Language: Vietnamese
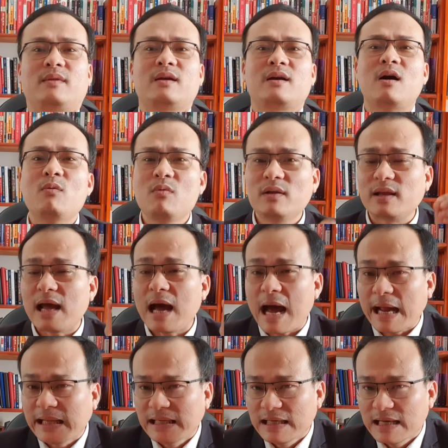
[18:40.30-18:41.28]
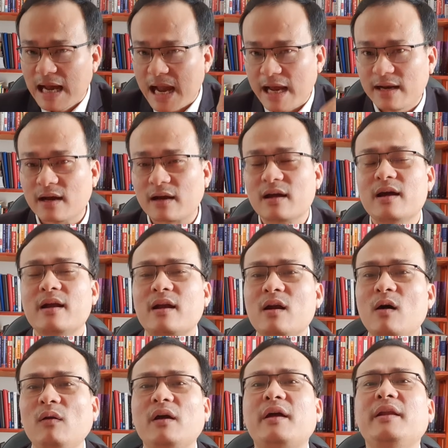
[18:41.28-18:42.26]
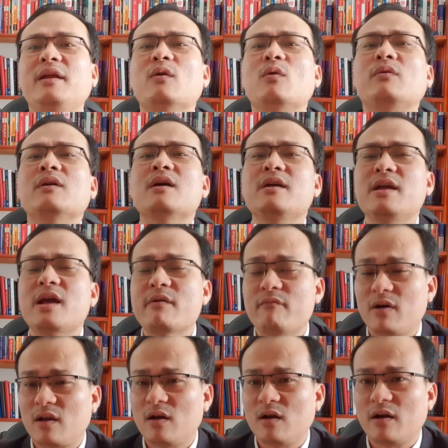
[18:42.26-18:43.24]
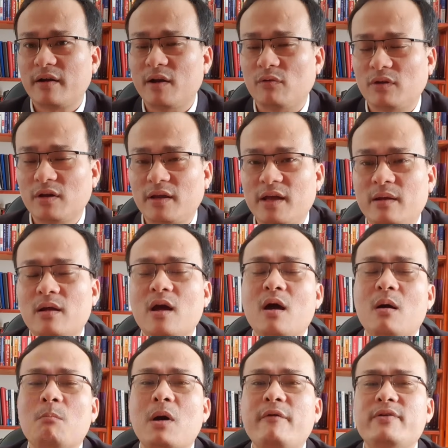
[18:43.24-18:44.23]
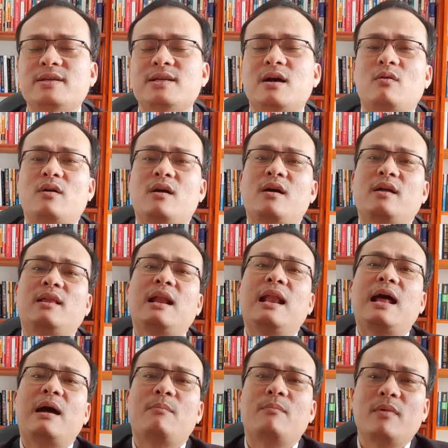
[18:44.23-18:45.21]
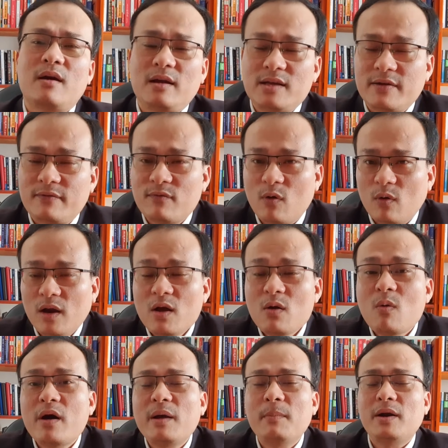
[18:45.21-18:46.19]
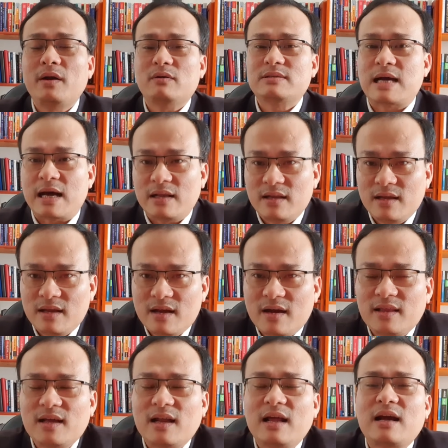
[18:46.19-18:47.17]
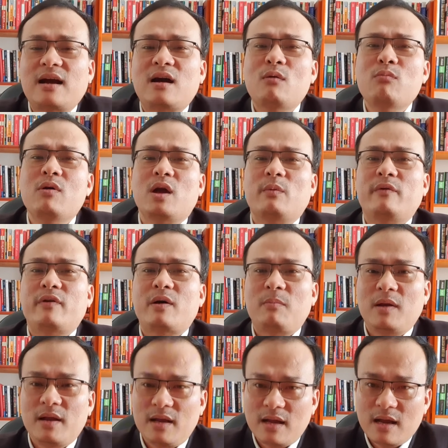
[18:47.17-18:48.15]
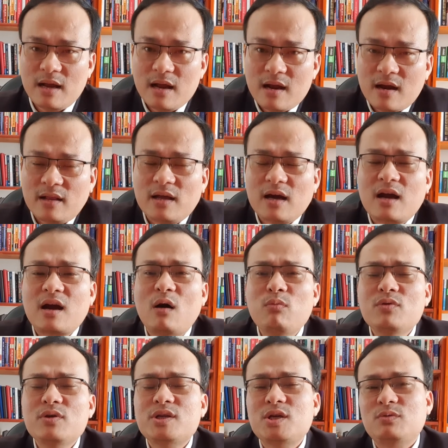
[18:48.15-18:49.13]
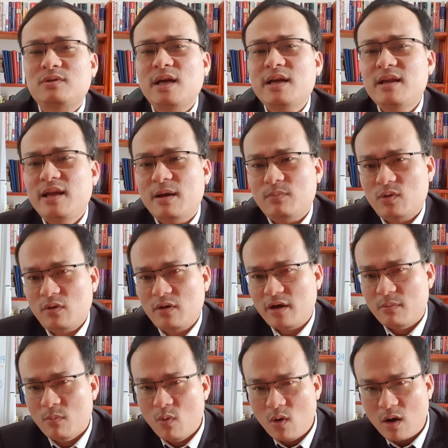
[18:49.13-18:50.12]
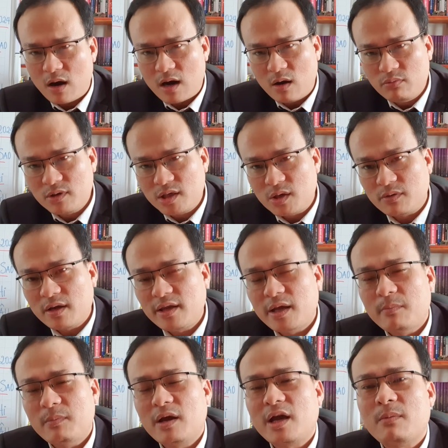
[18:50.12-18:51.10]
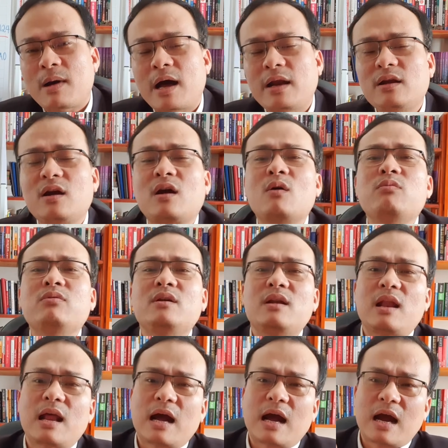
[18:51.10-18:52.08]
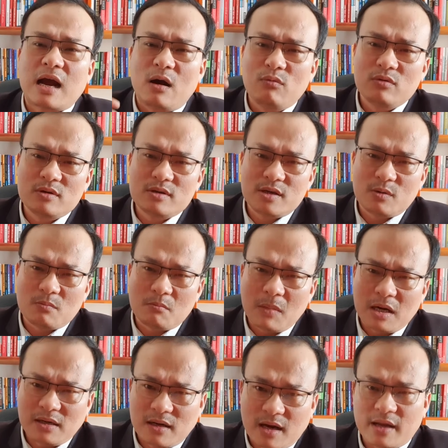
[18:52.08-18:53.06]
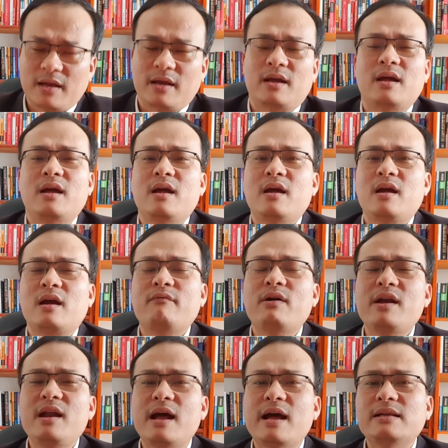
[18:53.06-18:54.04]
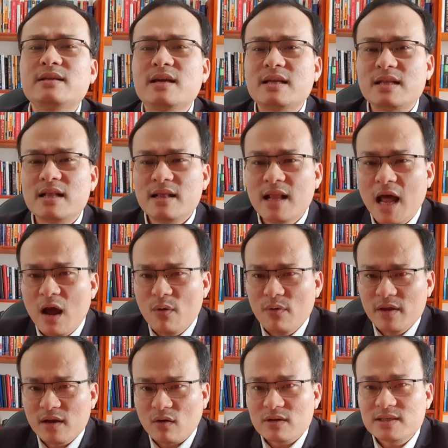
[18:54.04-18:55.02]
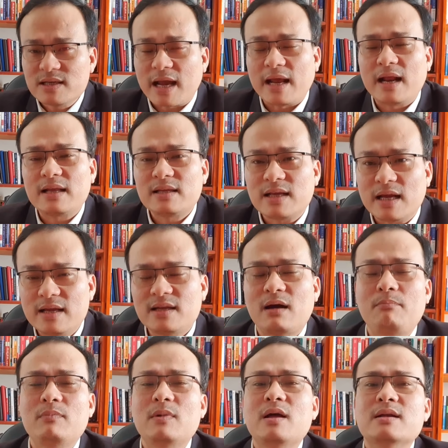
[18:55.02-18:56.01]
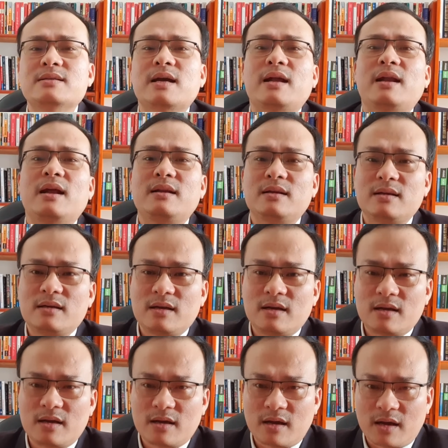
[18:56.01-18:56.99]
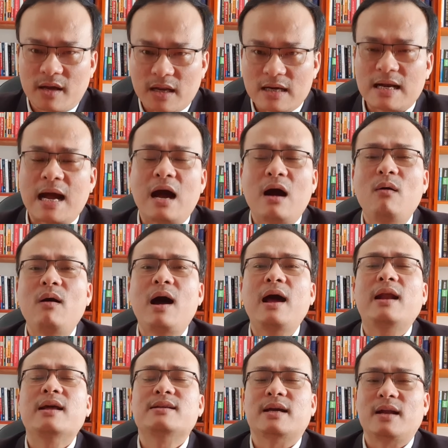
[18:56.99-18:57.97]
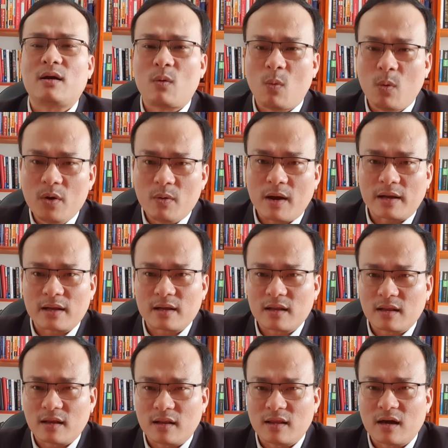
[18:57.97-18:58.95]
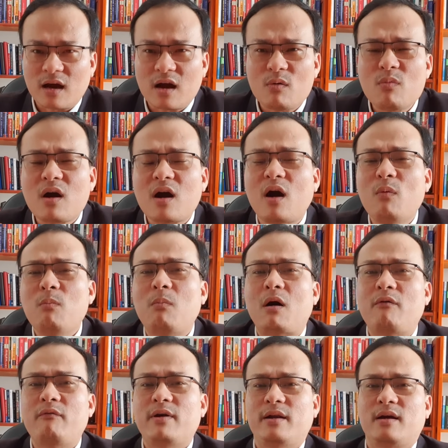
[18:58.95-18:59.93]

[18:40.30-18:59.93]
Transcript: không có thể hành nghề được đó là cái điều đương nhiên và đó là điều tất nhiên bởi vì sao người ta làm là dịch vụ liên quan đến bất động sản nhưng người ta lại không hiểu về pháp lý người ta không chịu trách nhiệm cho người mua không chịu trách nhiệm cho người bán cũng như là không chịu bất kỳ cái vấn đề gì nếu như có xảy ra tranh chấp xảy ra kiện cáo hay là xảy ra quy hoạch người ta cũng không bảo vệ